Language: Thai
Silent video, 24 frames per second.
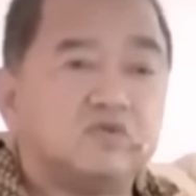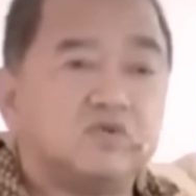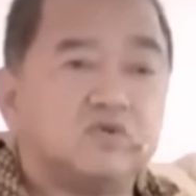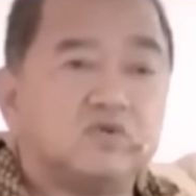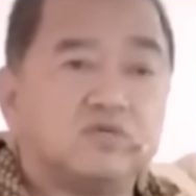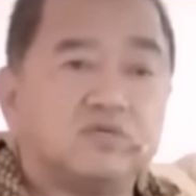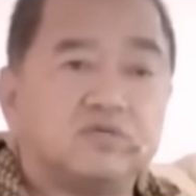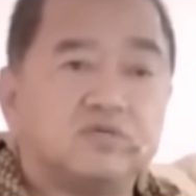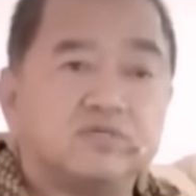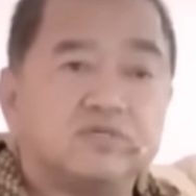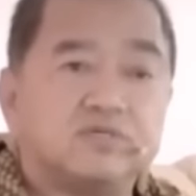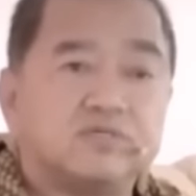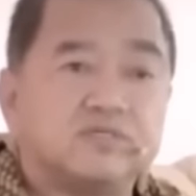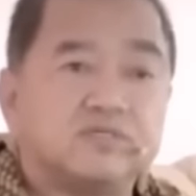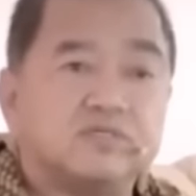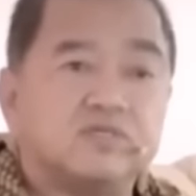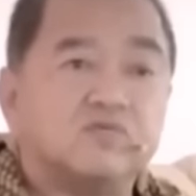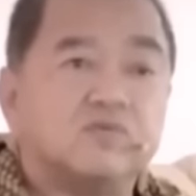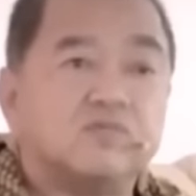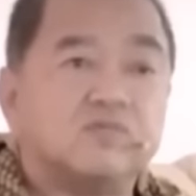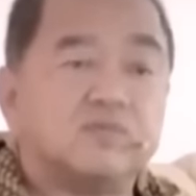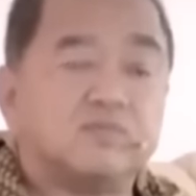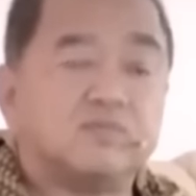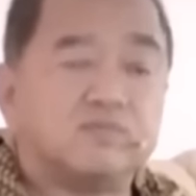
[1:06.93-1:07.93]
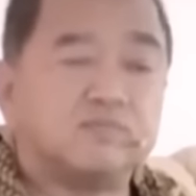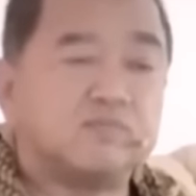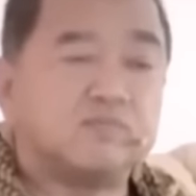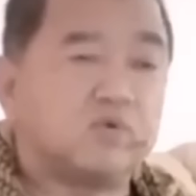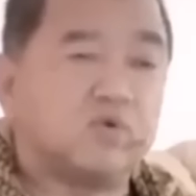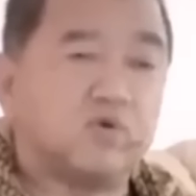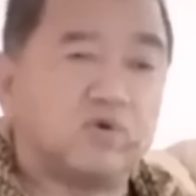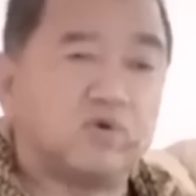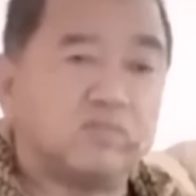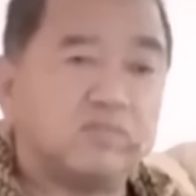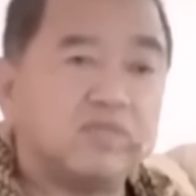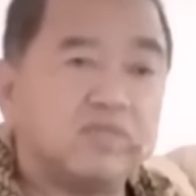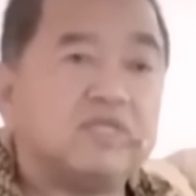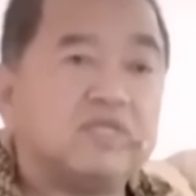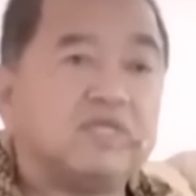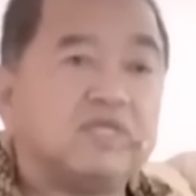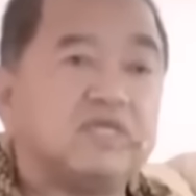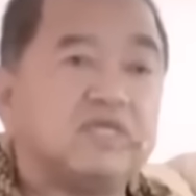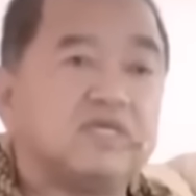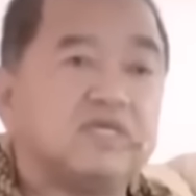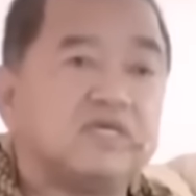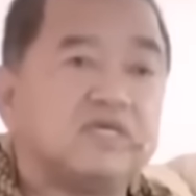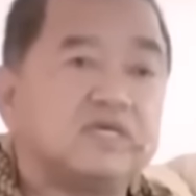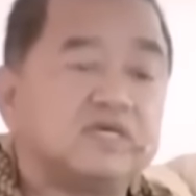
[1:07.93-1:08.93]
มีโจรหรือว่ามีคนไม่
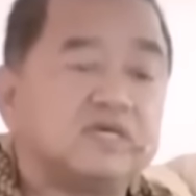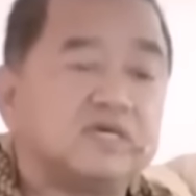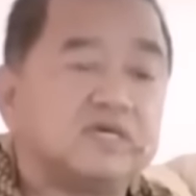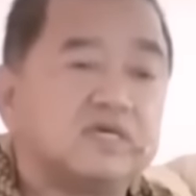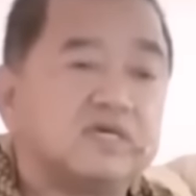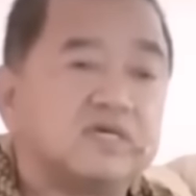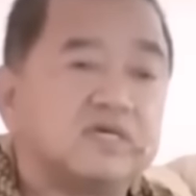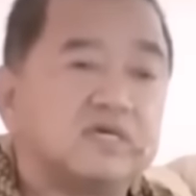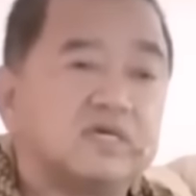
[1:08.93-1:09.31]
ดี